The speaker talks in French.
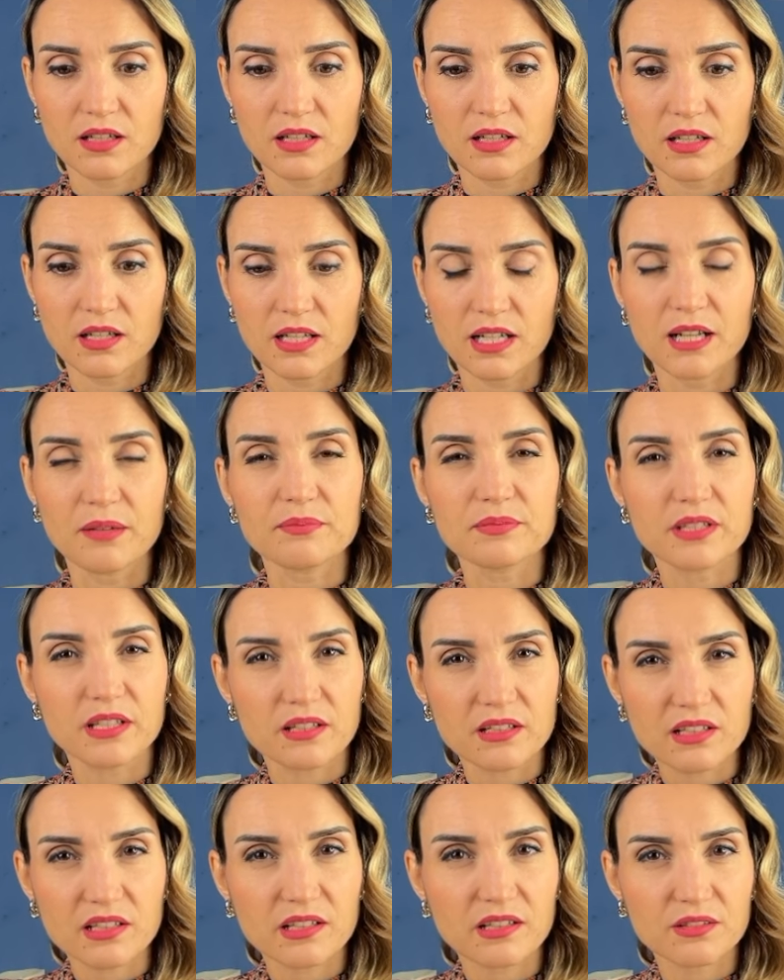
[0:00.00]
elle a
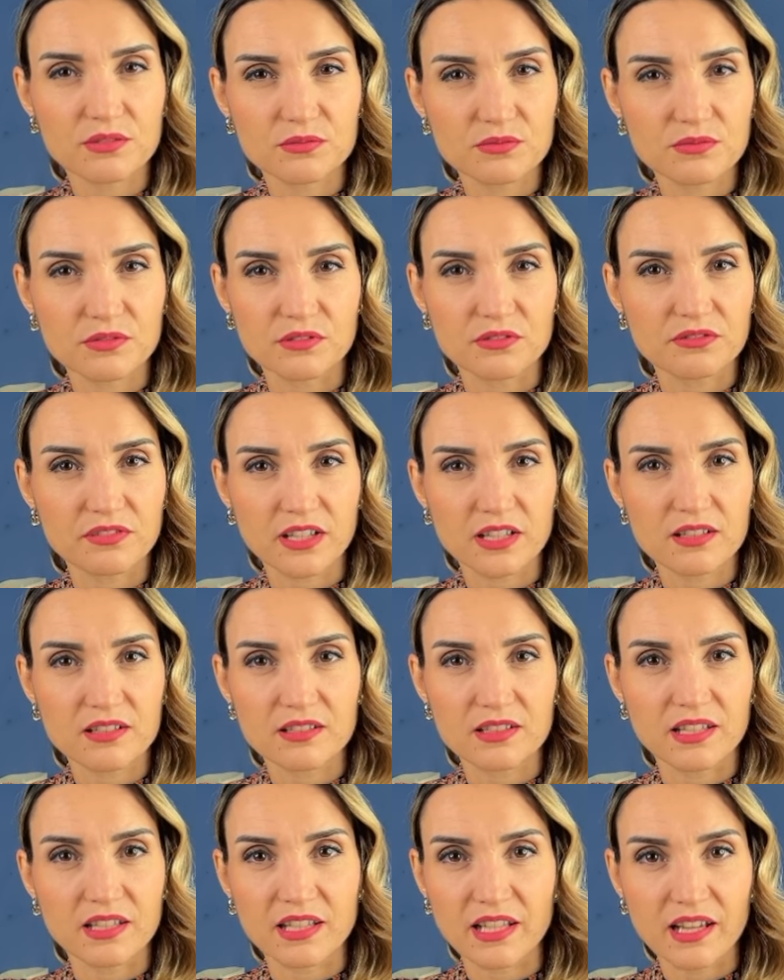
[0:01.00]
peut-être raison, en fait,
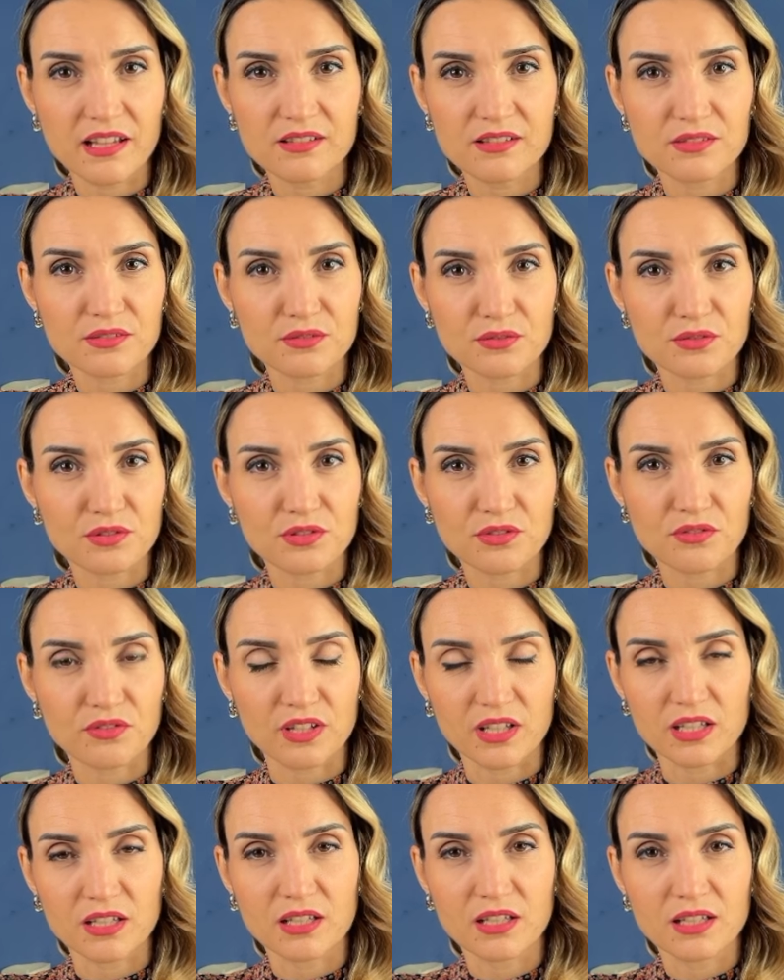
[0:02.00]
c'est naze ce que je
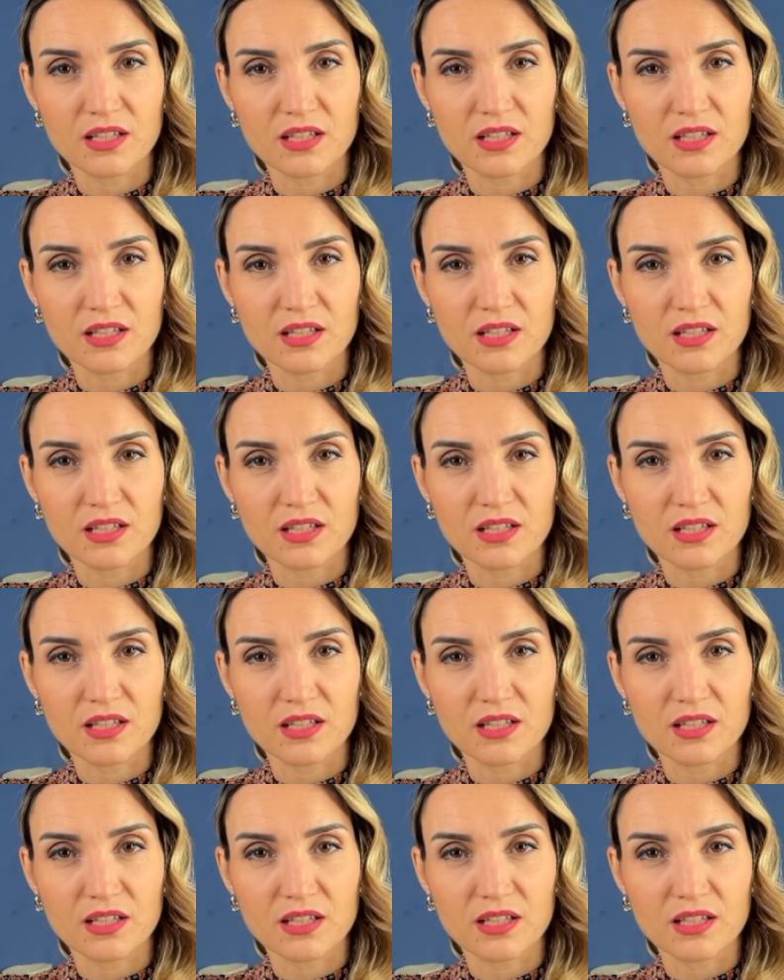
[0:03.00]
fais.